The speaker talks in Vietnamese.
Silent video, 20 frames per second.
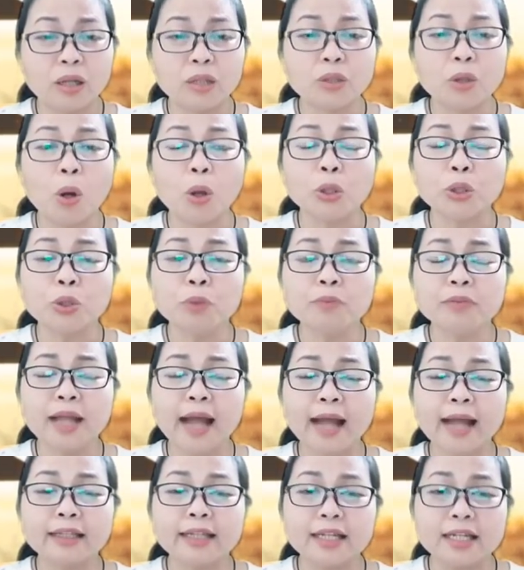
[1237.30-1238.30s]
Còn chúng
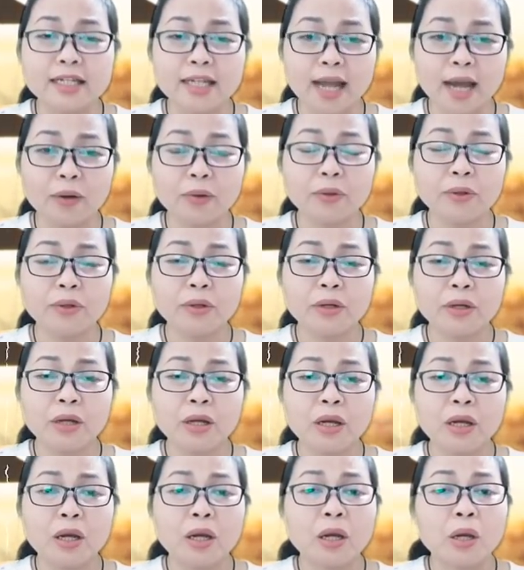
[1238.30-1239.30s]
ta thì sao?
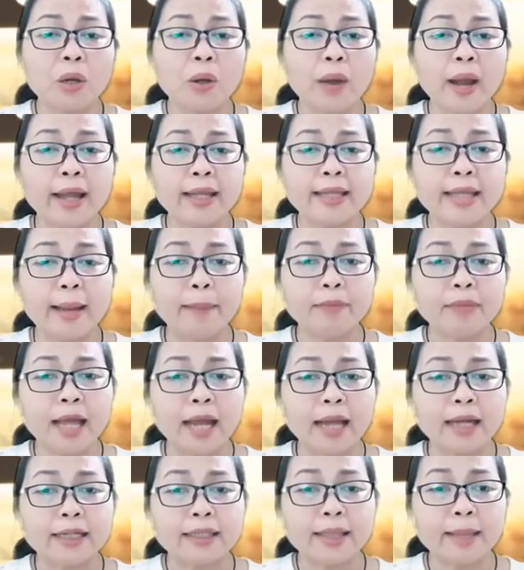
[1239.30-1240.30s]
Có ai dám
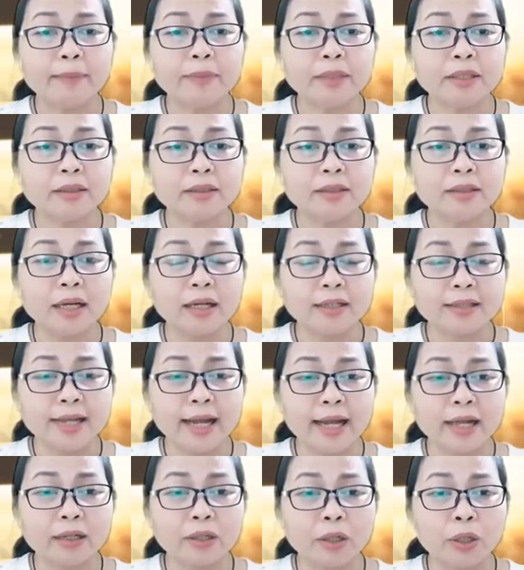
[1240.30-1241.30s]
thành tâm tự nhận
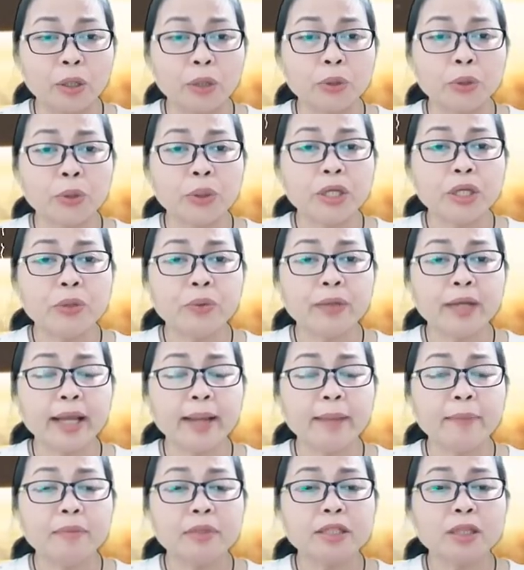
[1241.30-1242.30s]
rằng tôi yếu
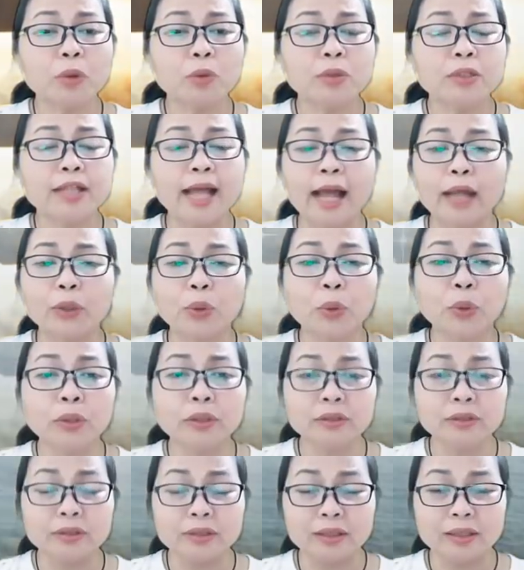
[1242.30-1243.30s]
kém xấu xa thua
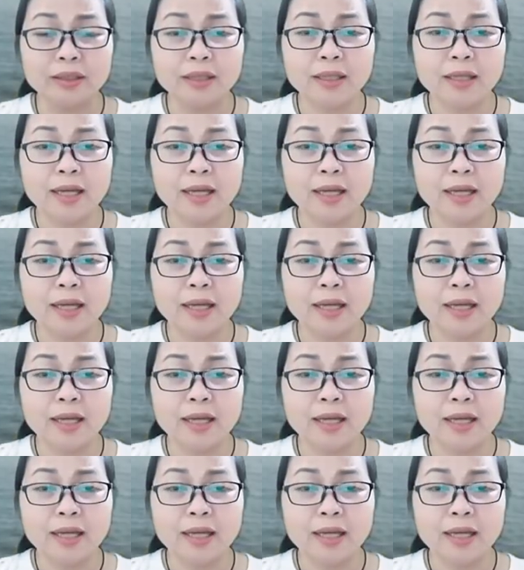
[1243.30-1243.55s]
người,